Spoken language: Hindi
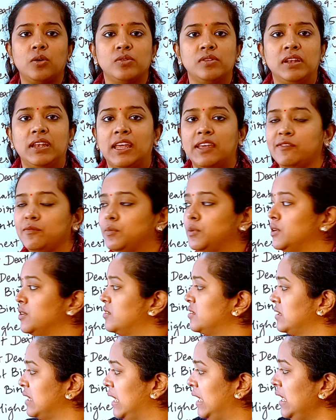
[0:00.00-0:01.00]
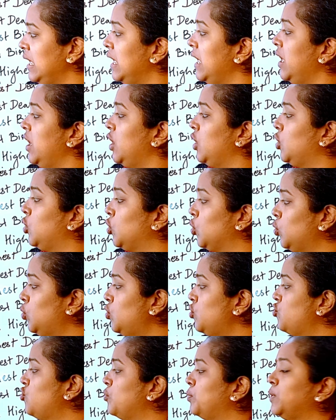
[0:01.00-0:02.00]
थाउजेंड लाइव बर्थ्स हैं
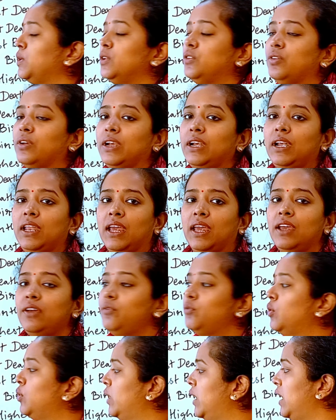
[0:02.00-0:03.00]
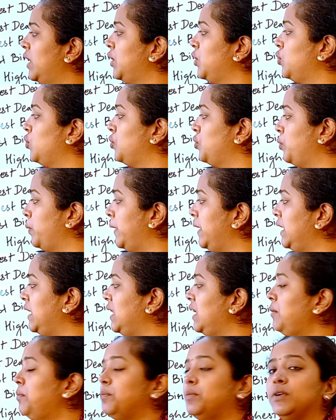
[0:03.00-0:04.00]
क्रूड जो बर्थ रेट है वो है
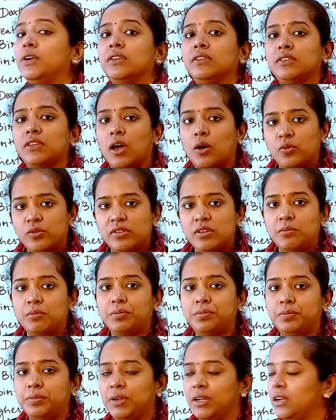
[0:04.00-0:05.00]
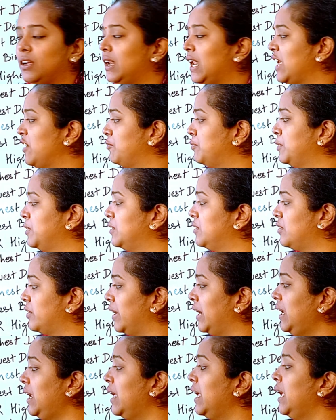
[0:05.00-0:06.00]
20 पर थाउजेंड लाइव बर्थ
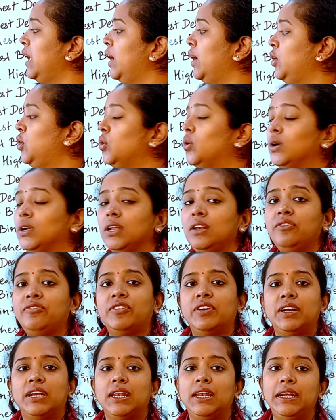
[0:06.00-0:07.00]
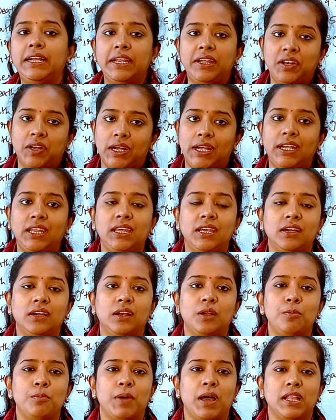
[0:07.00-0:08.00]
रेट टोटल फर्टिलिटी रेट की
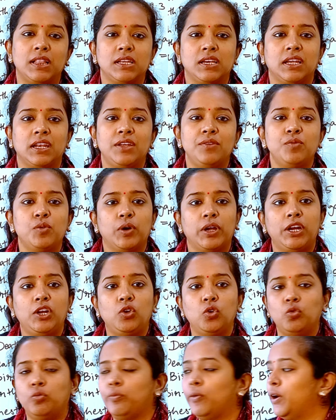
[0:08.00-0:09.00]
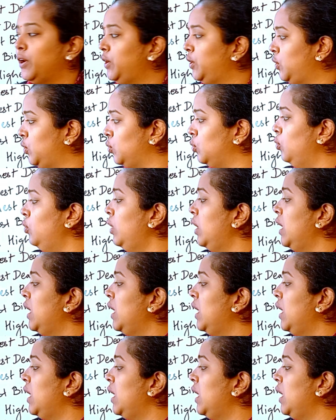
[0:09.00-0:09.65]
अगर हम बात करें वो है 2.2